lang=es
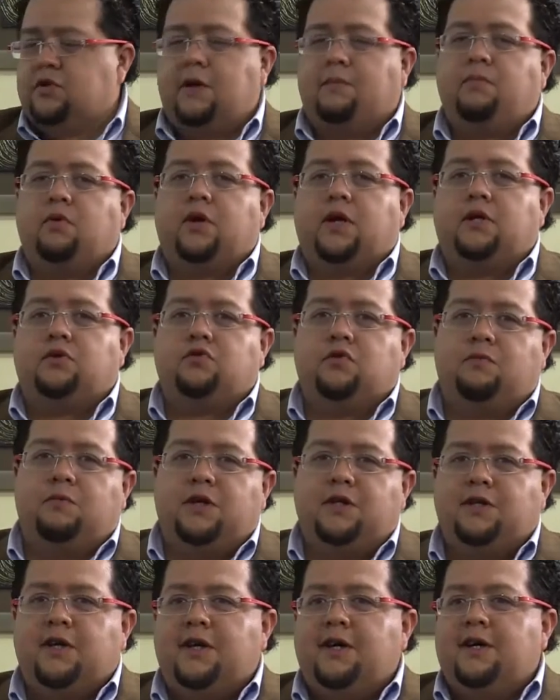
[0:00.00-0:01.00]
o sea, porque estos
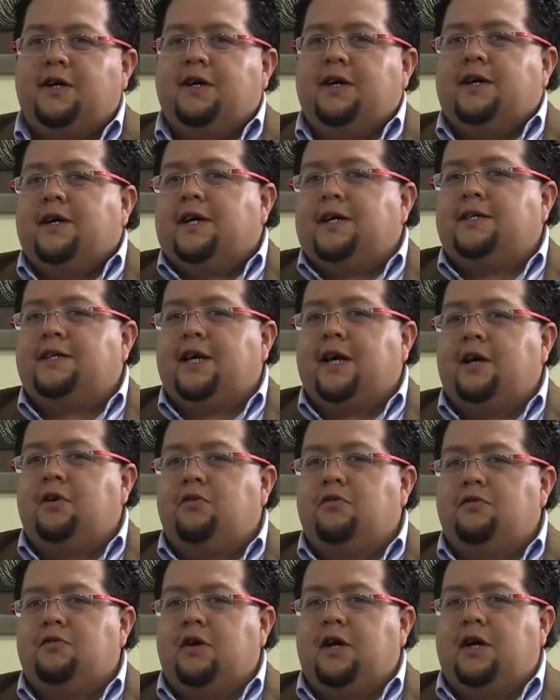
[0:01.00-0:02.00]
hombres
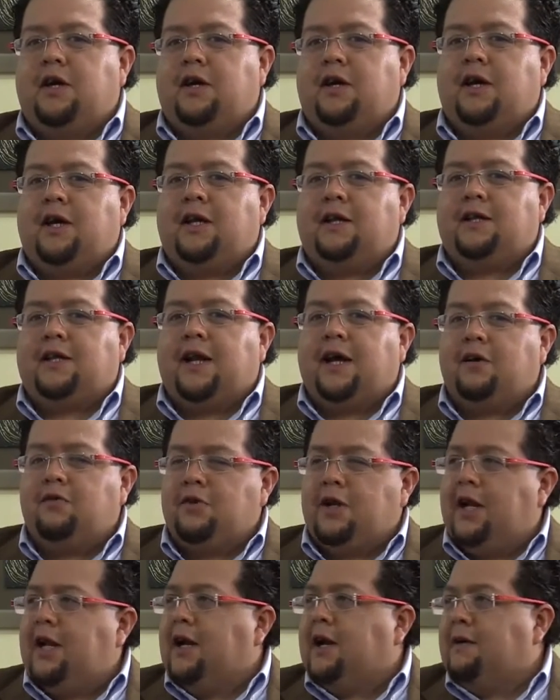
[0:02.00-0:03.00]
hicieron, eh,
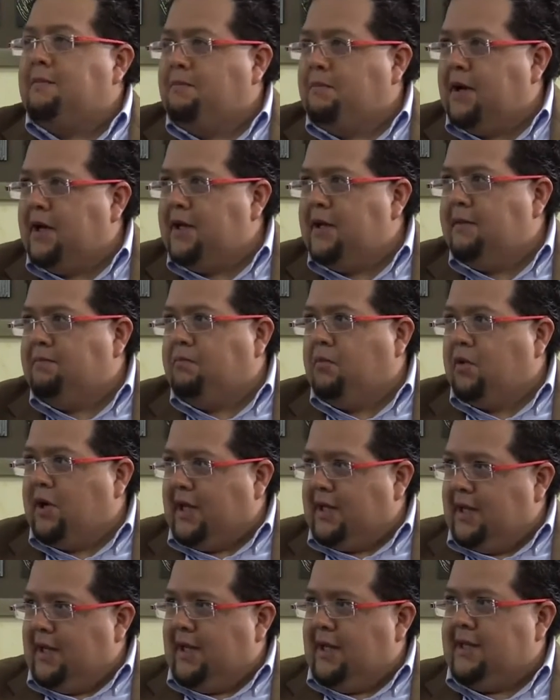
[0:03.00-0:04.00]
entraron a la campaña
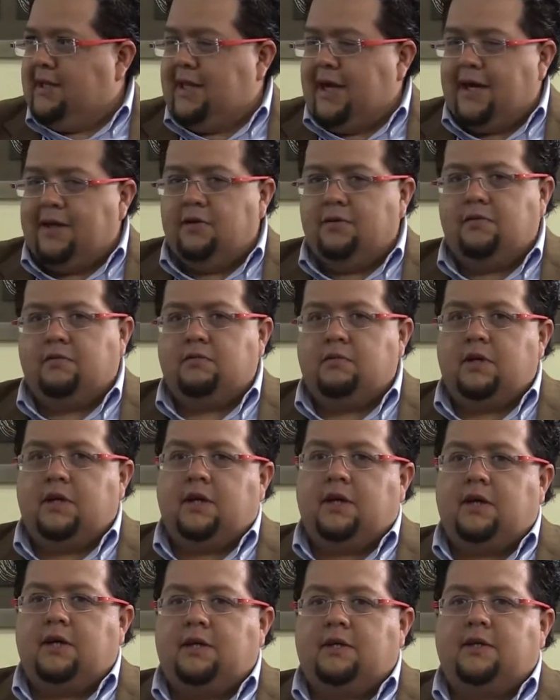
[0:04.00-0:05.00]
por adelantado
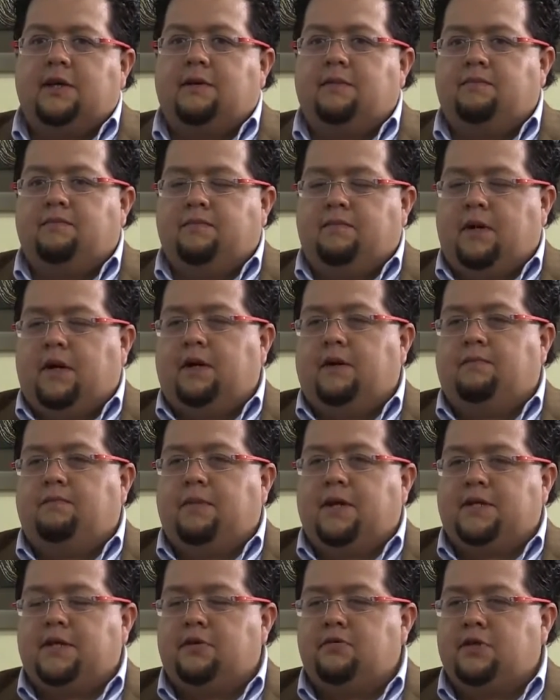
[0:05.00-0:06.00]
y se eh,
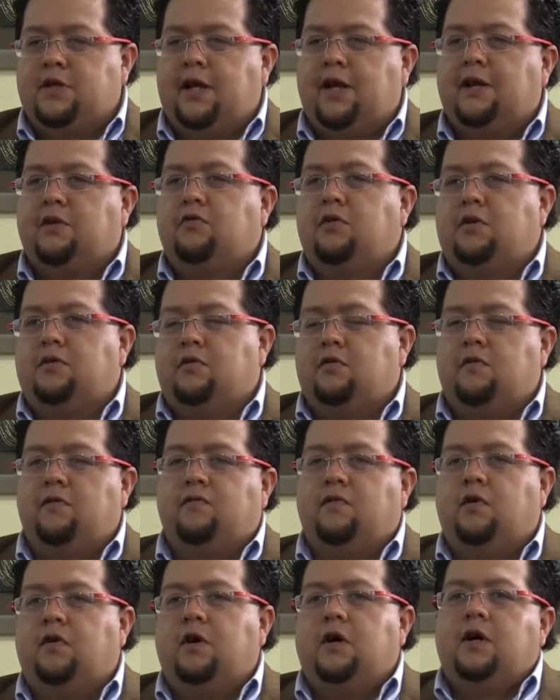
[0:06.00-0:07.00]
el arco del
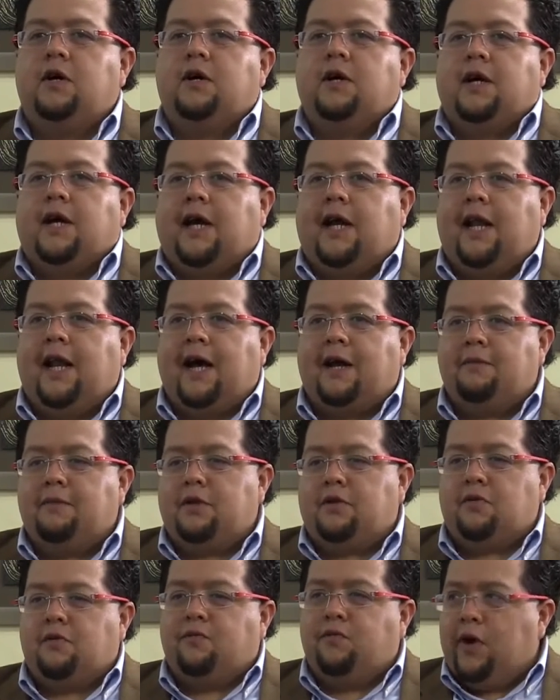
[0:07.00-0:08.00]
triunfo, el
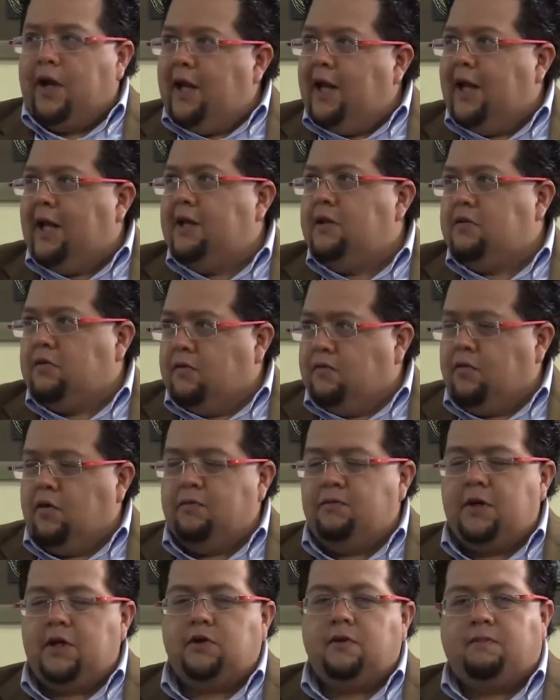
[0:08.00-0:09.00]
árbitro fue lento,
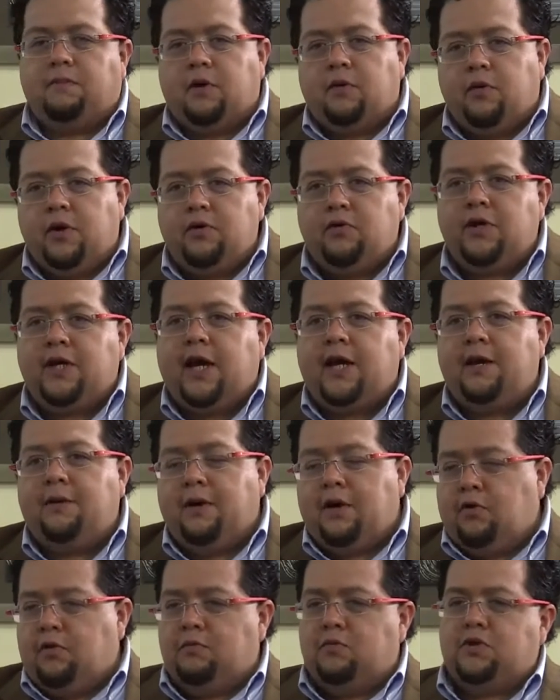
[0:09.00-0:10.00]
fue omiso, pero bueno, ya
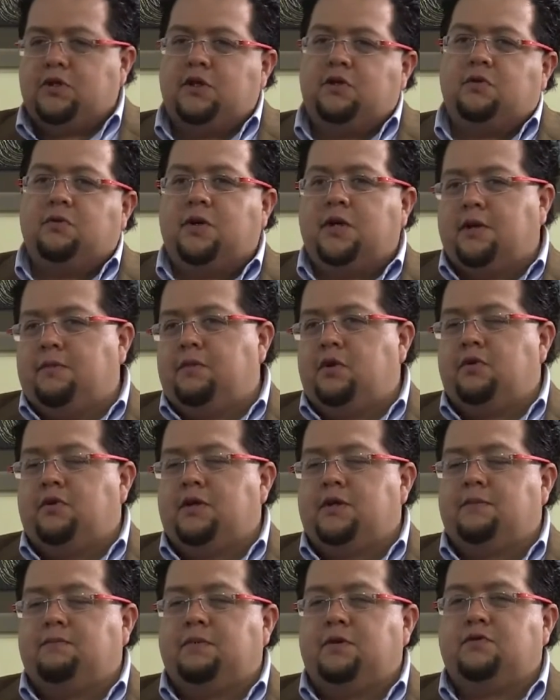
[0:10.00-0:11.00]
llevan como 120
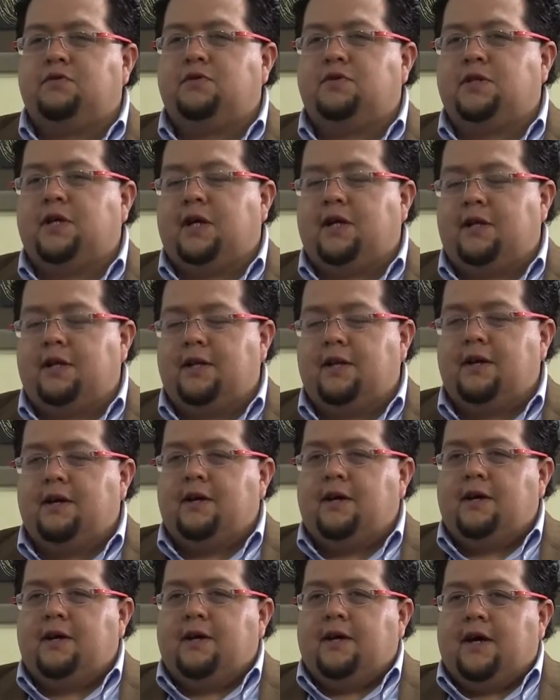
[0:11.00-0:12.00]
millones de pesos
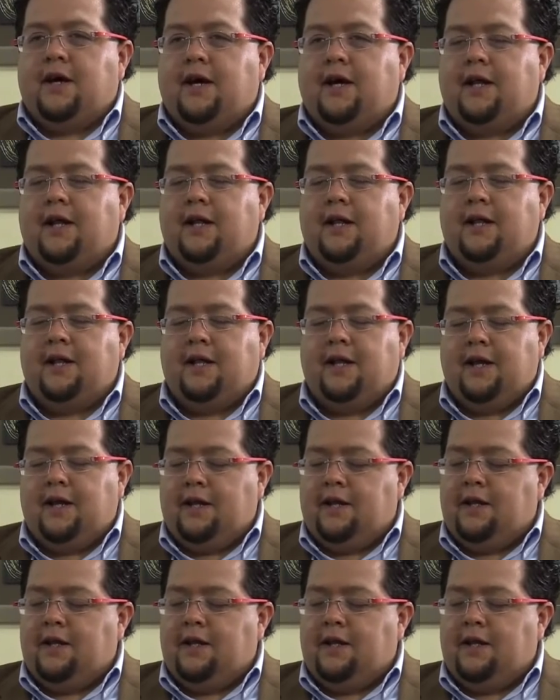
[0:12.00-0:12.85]
en